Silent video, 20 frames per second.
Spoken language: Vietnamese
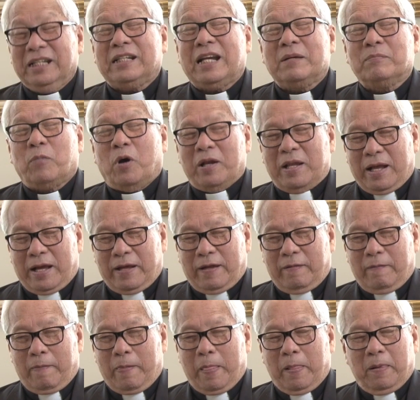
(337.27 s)
tranh bỏ lại
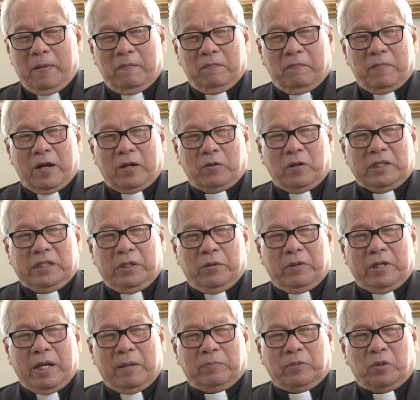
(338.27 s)
và có nhiều
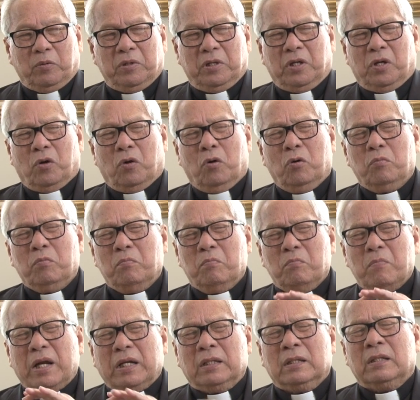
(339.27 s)
anh em tôi nổ
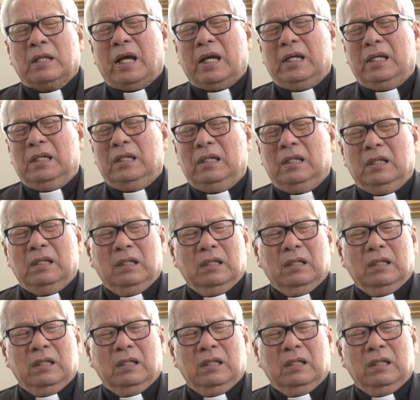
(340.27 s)
banh thay